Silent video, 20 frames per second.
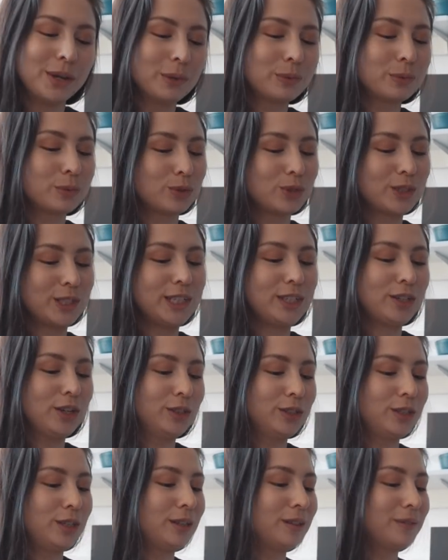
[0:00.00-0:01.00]
Und es liegt
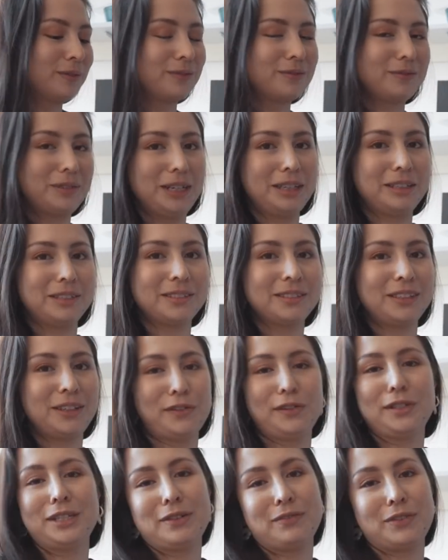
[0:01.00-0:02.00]
jetzt hier, weil ich
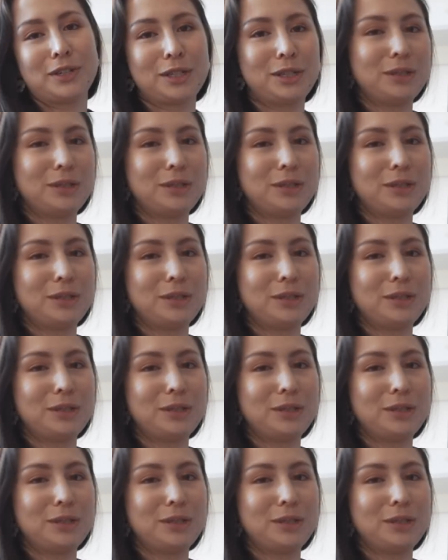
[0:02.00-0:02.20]
finde es einfach